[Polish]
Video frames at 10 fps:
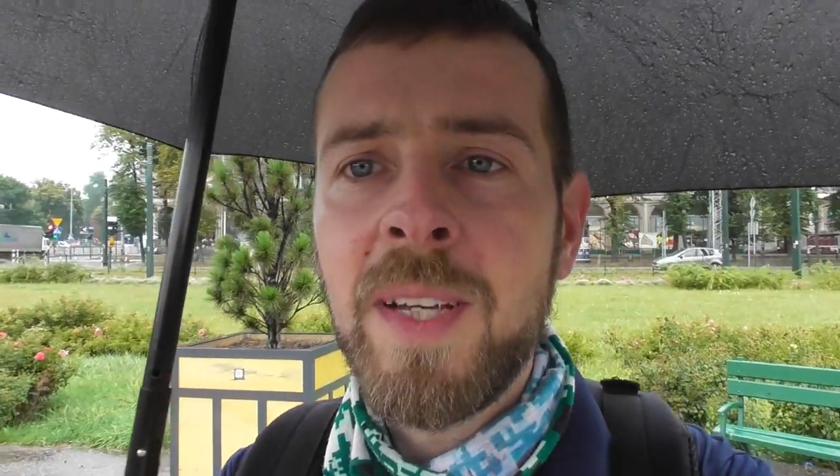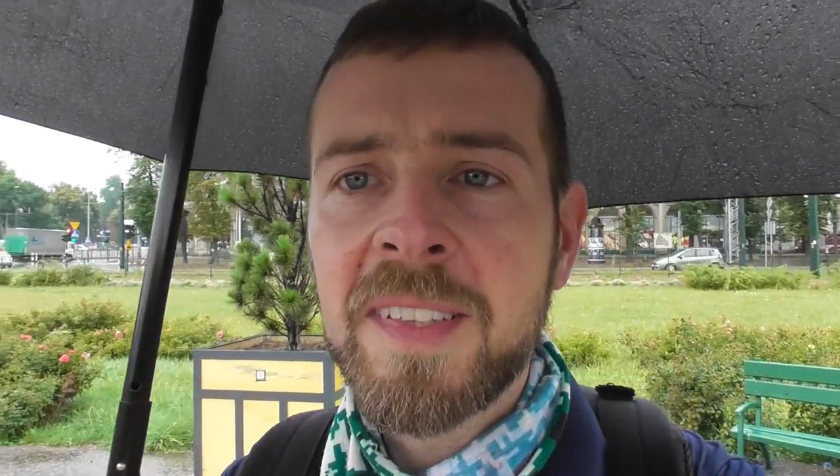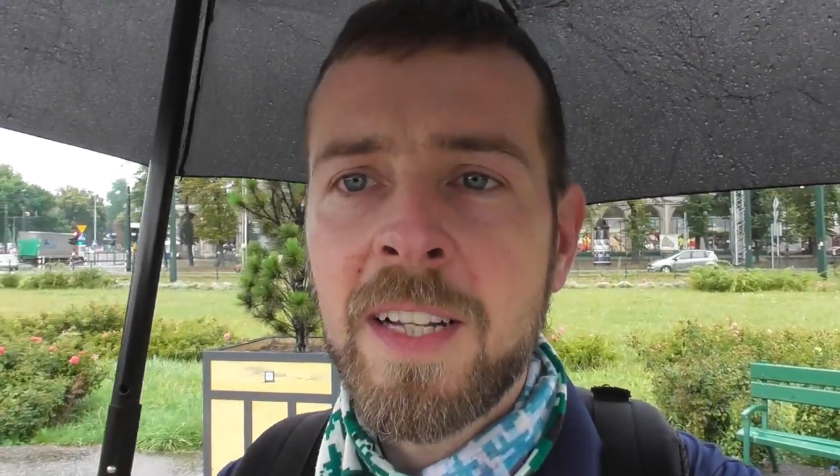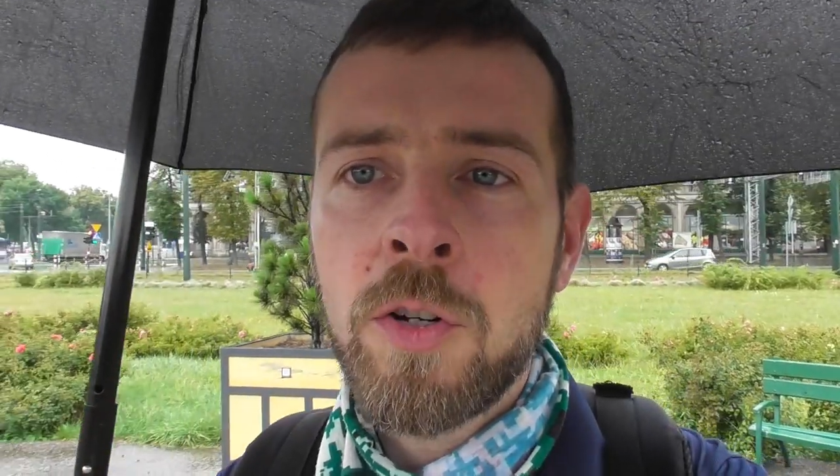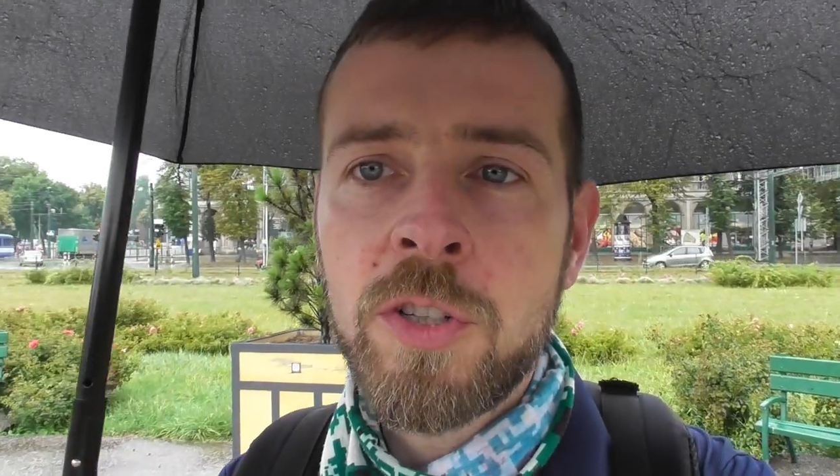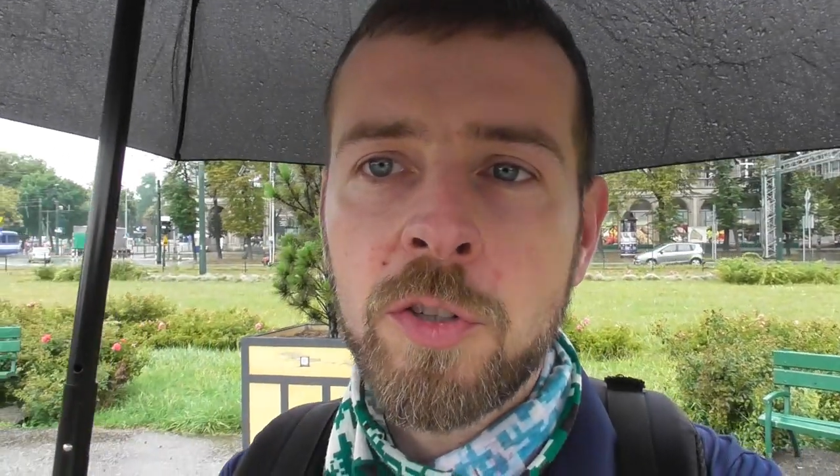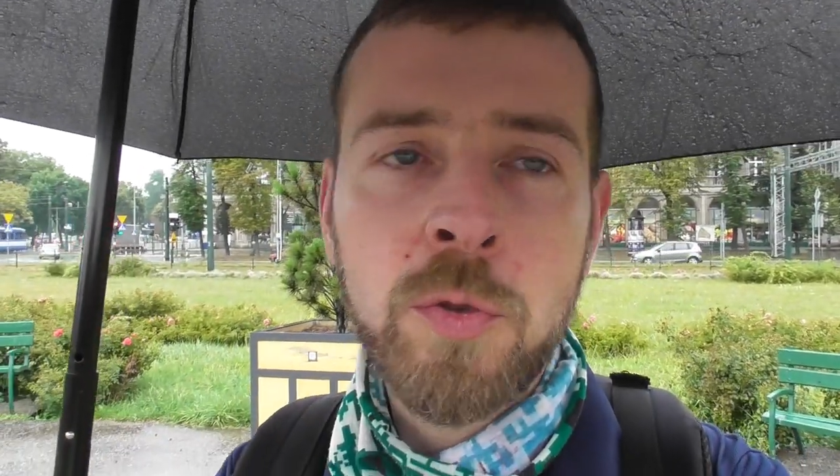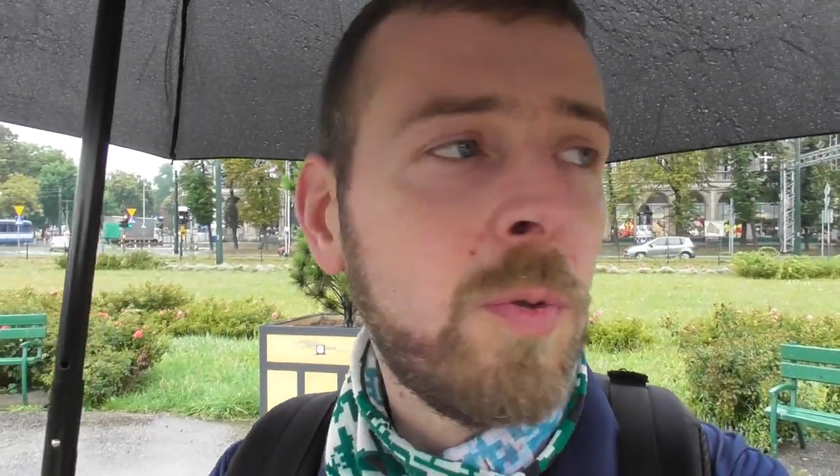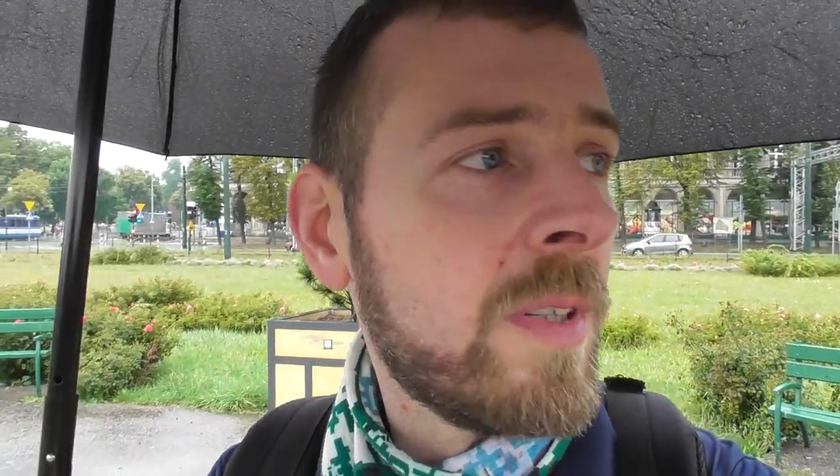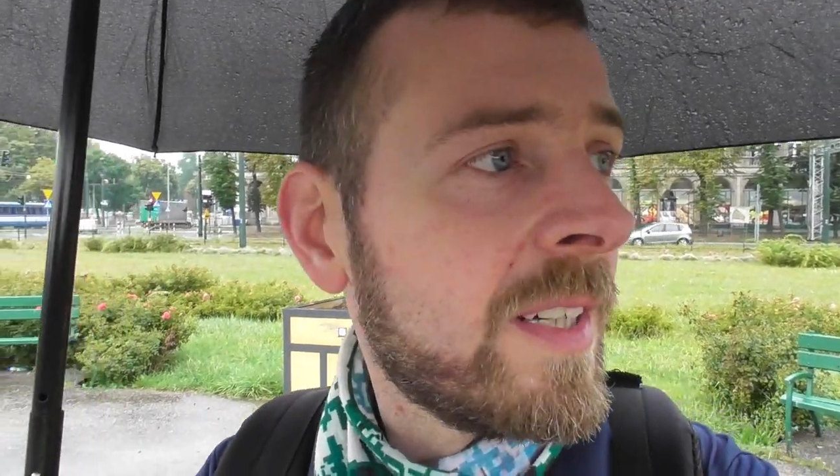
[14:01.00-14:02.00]
miasta
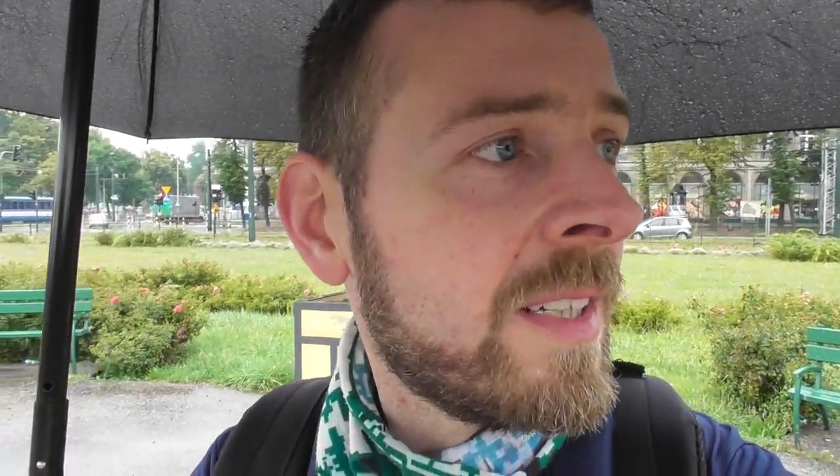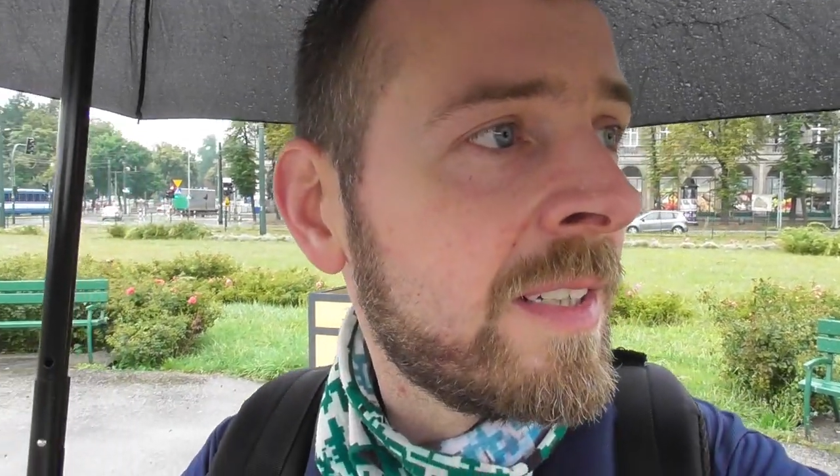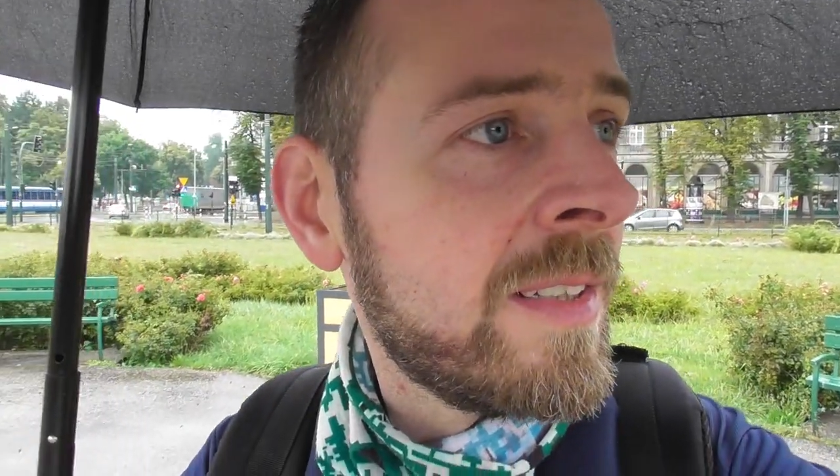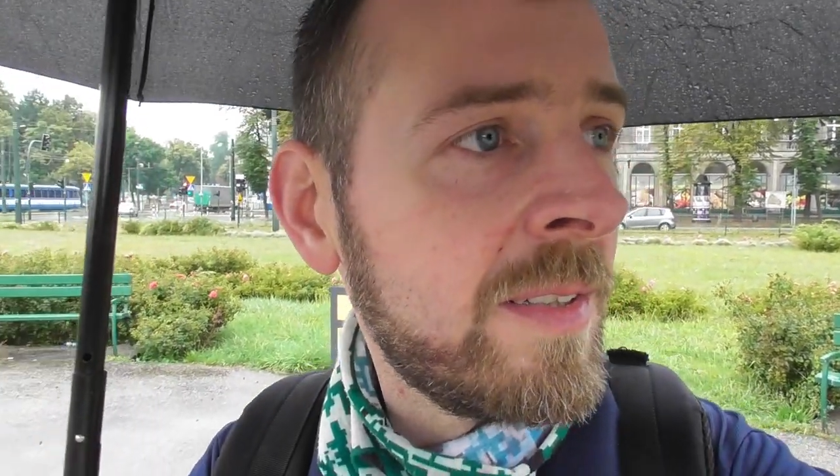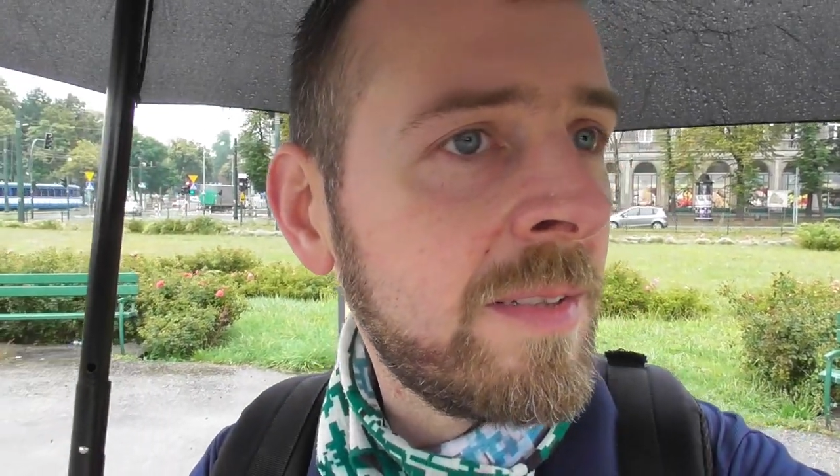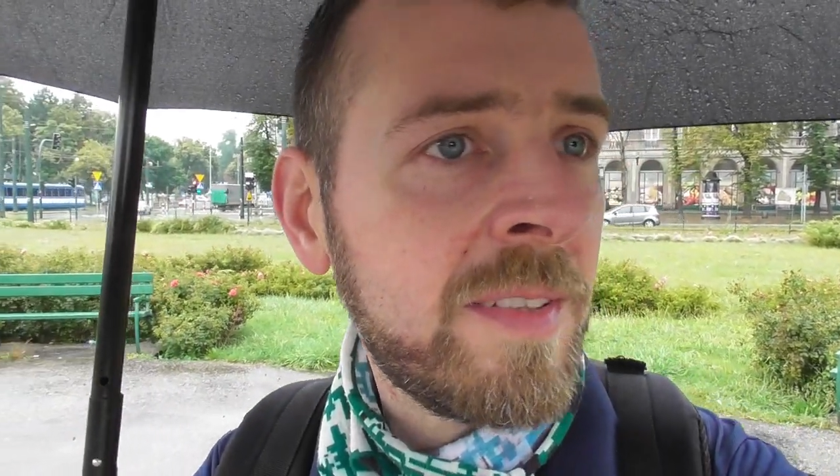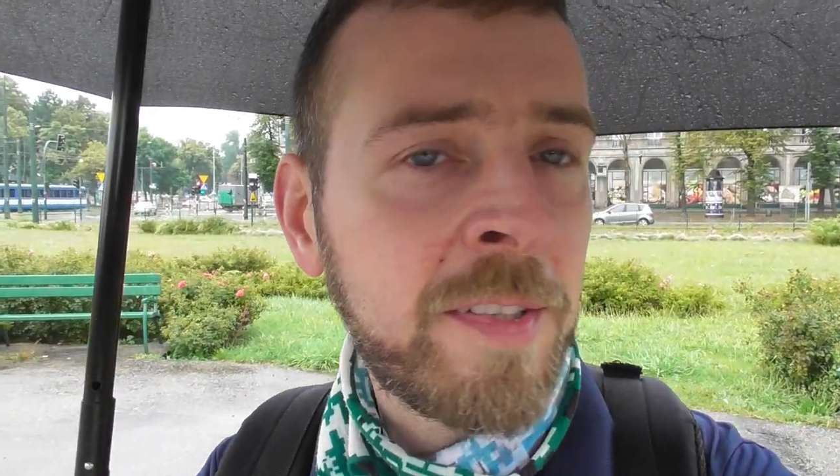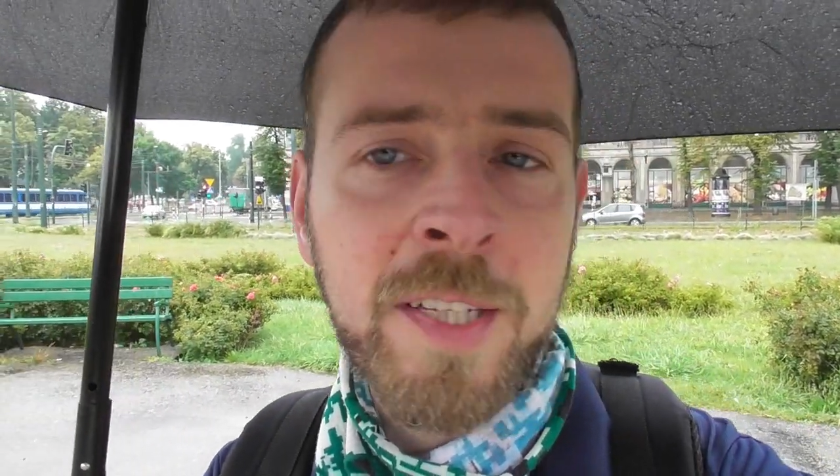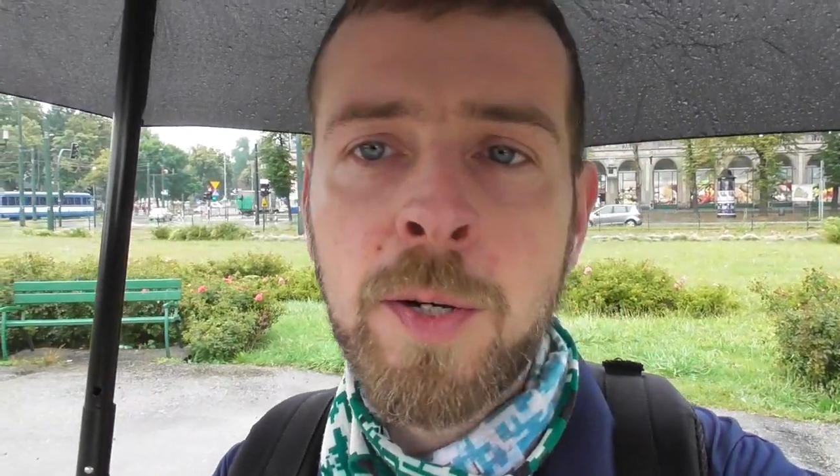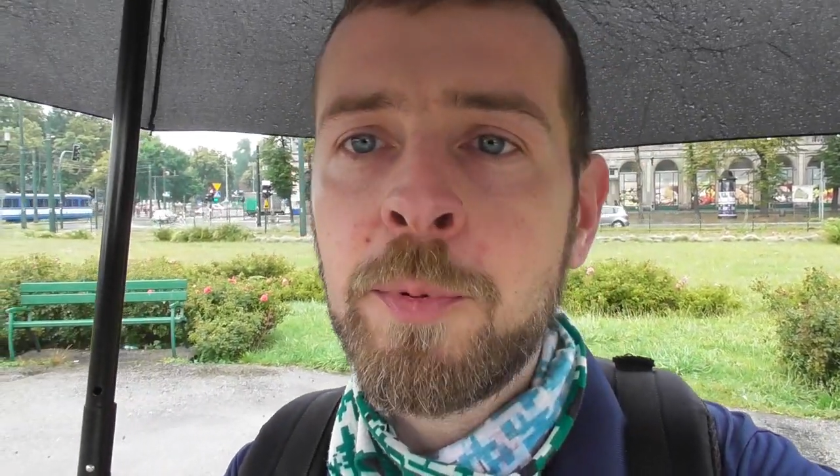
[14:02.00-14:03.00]
ogrodu
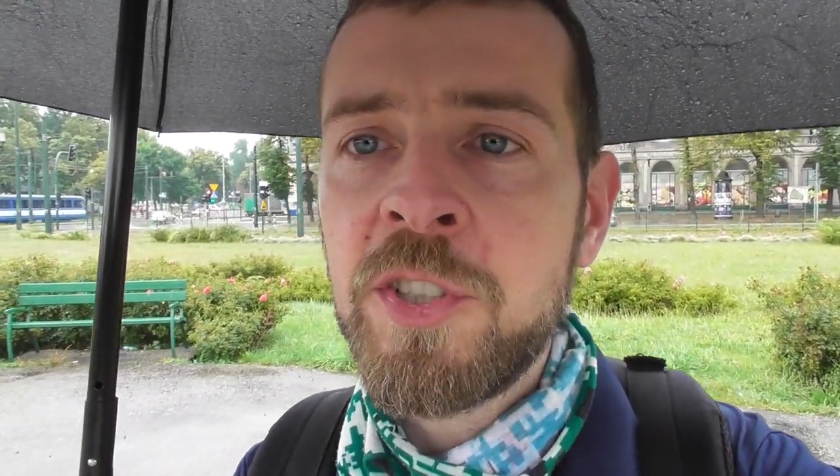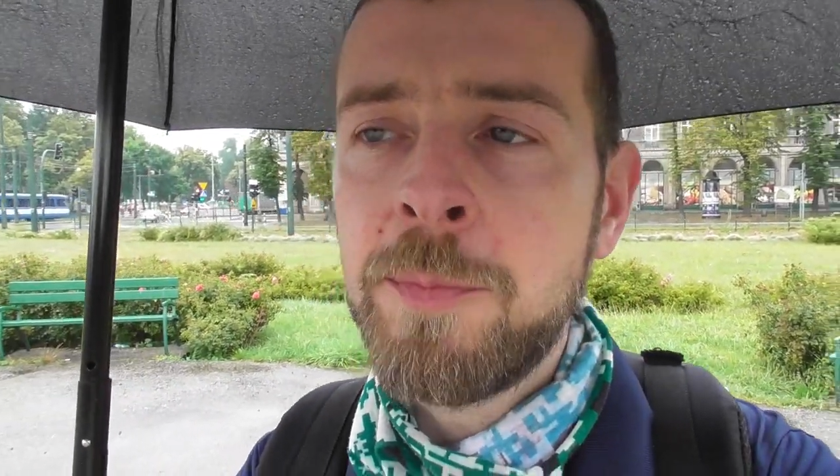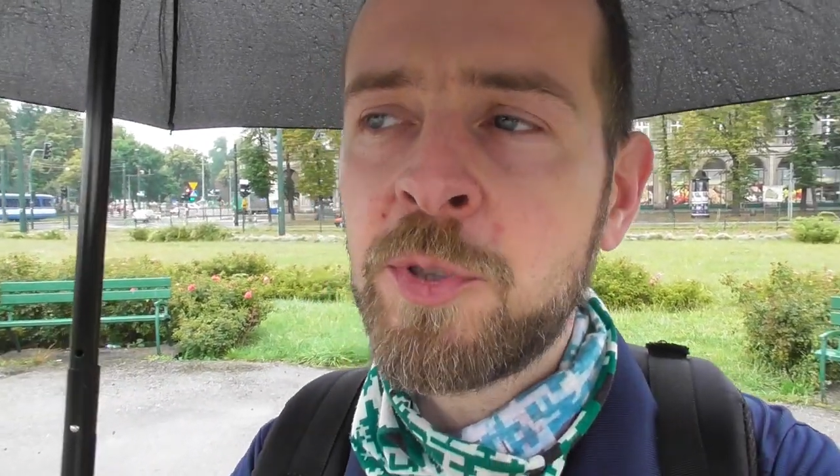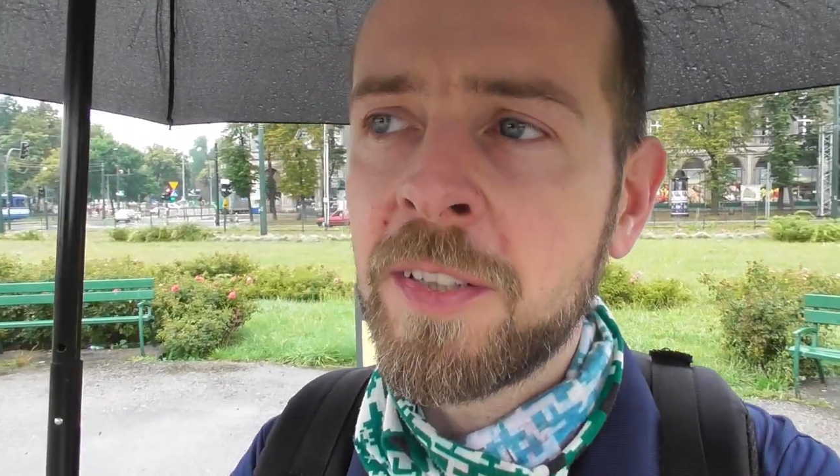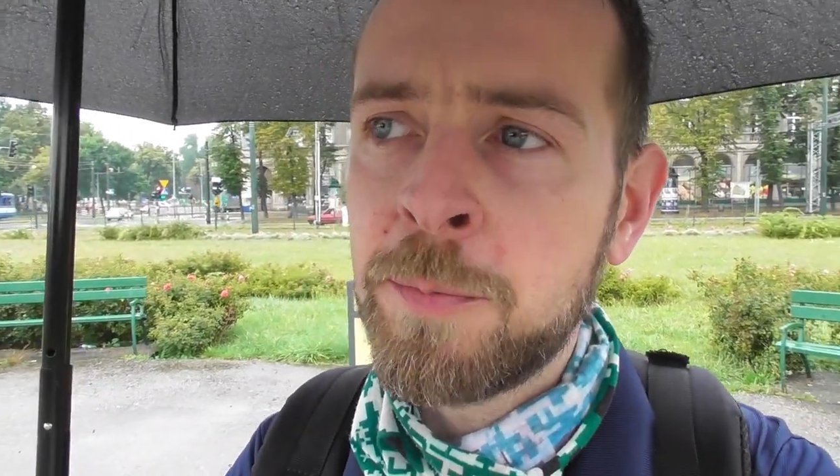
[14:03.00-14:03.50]
została później